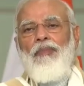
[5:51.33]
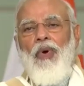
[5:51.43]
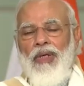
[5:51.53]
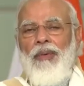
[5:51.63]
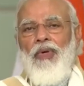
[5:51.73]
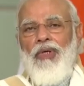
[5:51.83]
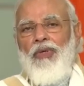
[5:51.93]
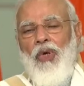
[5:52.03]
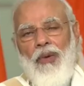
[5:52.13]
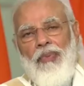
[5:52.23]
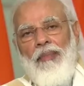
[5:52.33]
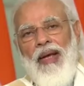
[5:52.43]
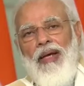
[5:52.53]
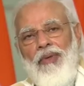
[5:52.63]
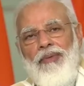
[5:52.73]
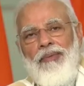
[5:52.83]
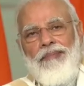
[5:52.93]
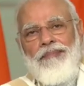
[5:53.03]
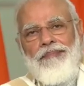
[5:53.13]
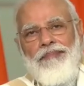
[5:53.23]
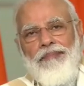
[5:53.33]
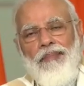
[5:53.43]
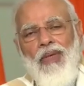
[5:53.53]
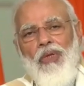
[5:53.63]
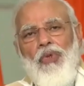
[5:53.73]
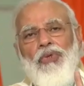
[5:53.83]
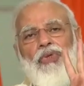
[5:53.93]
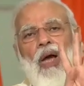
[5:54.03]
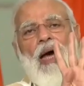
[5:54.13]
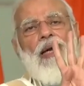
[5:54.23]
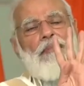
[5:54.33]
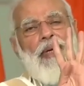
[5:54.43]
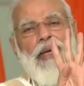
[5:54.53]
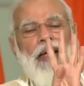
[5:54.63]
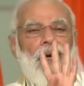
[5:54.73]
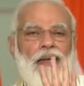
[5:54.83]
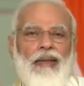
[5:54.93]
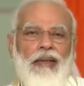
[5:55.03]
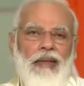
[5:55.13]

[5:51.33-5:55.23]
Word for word: मोटे मोटे तौर पर मैं कहूं तो चार बड़े कारण